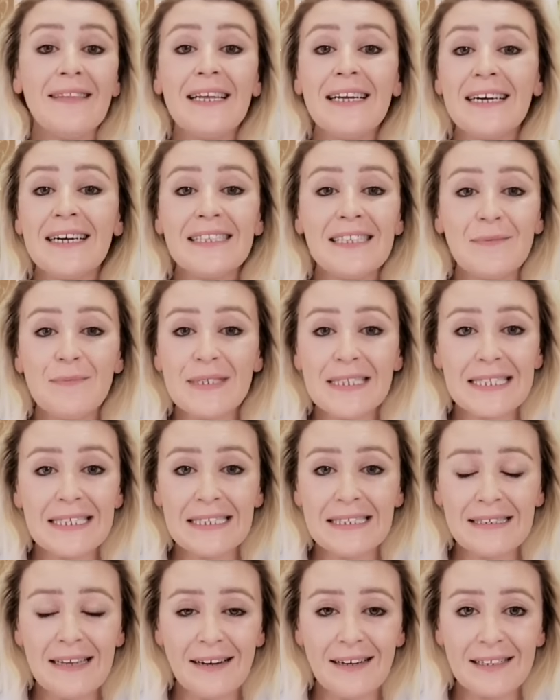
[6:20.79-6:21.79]

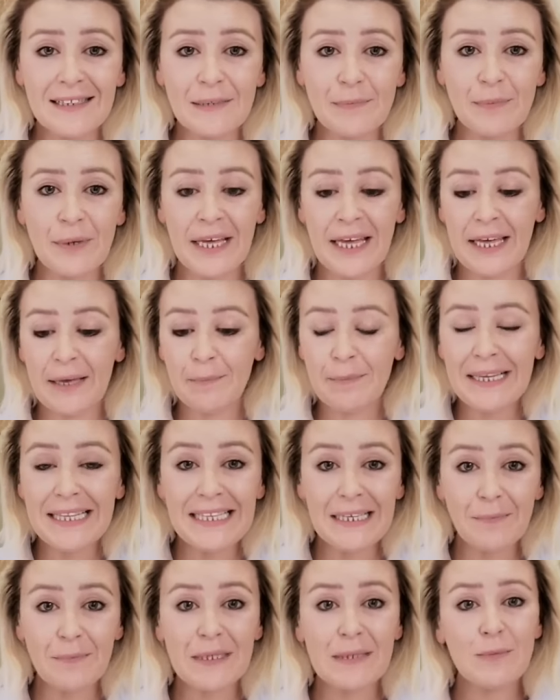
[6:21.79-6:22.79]
Dikkatimizin dağılıp
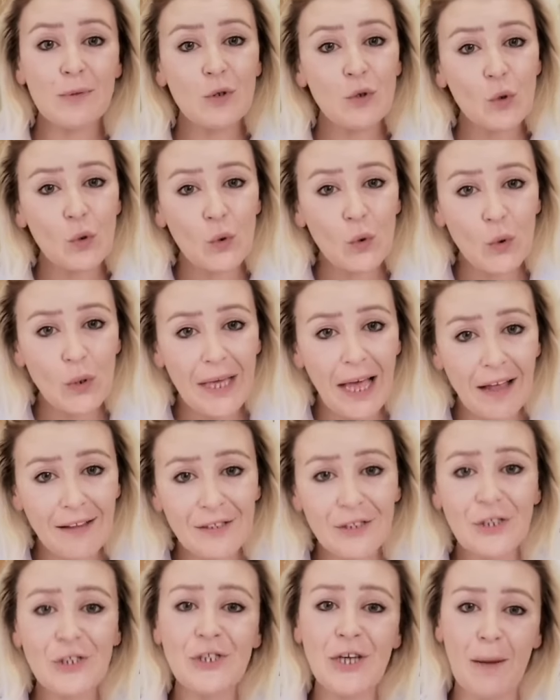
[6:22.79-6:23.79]
bildiğimiz bir soruyu
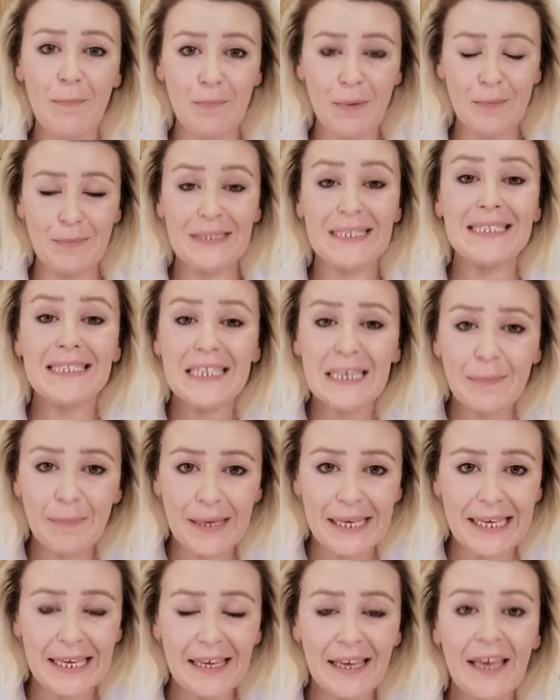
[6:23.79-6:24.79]
yanlış yapmamız
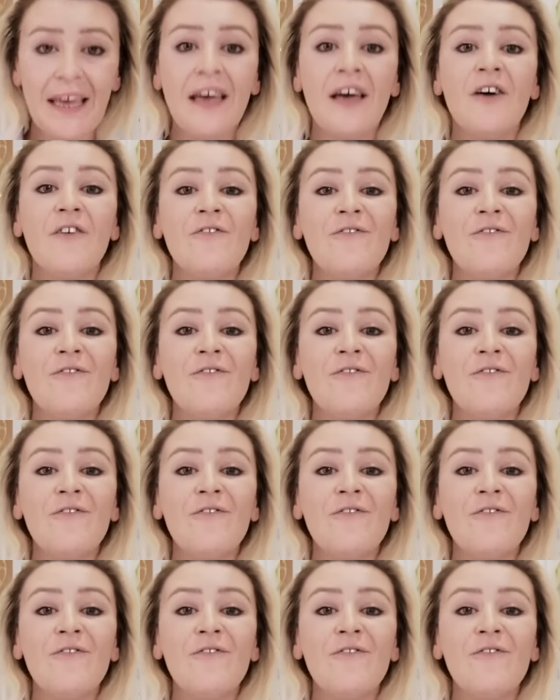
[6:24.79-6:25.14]
gibi